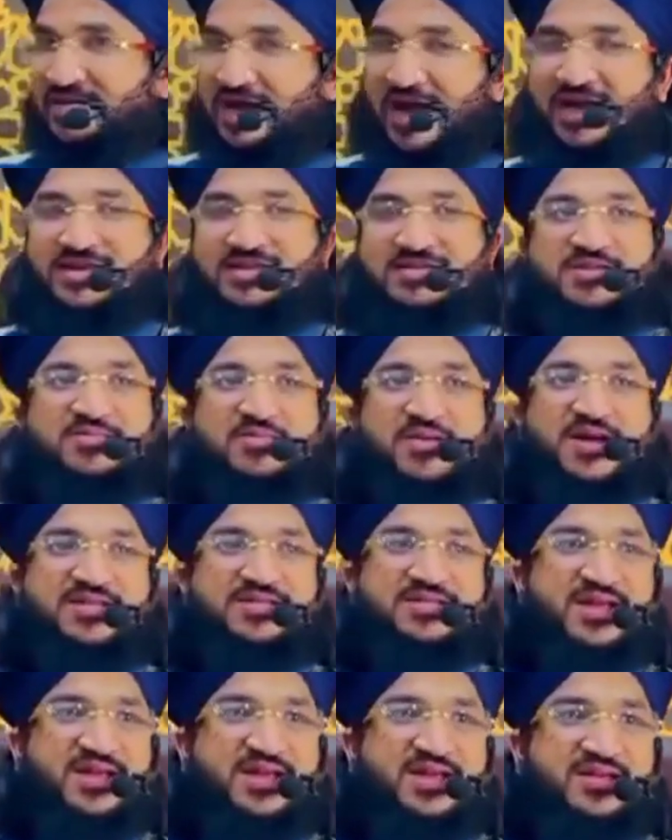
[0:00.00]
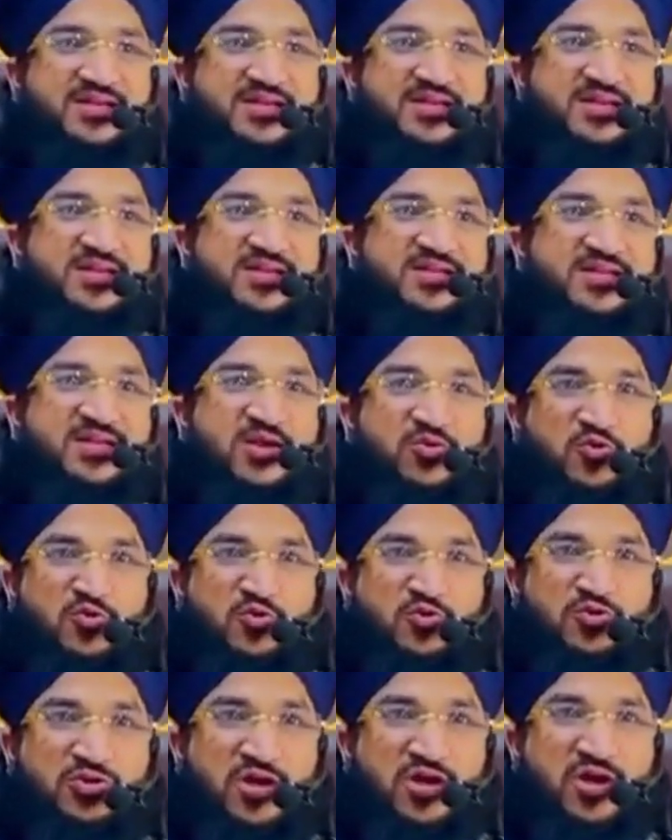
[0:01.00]
जाहिर सी बात है
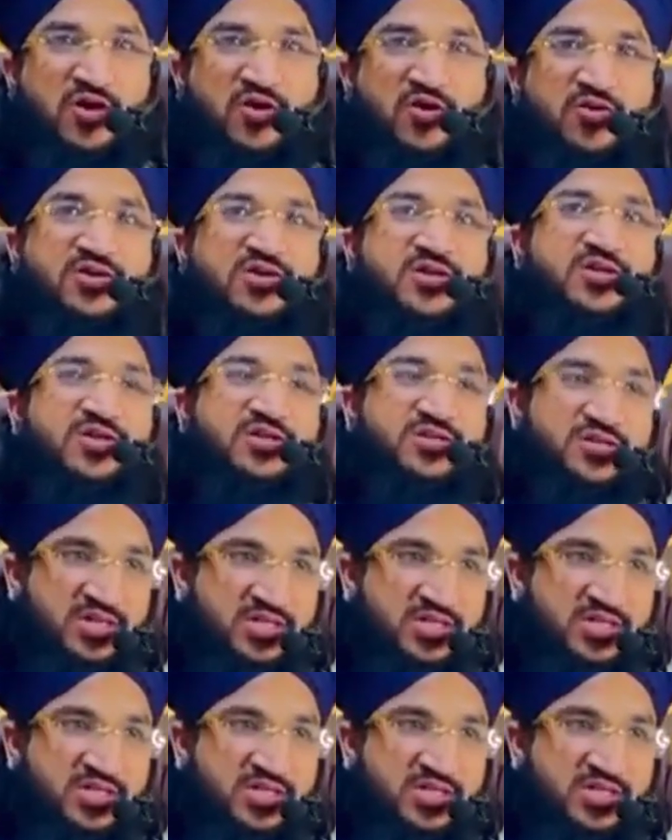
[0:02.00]
यहूद और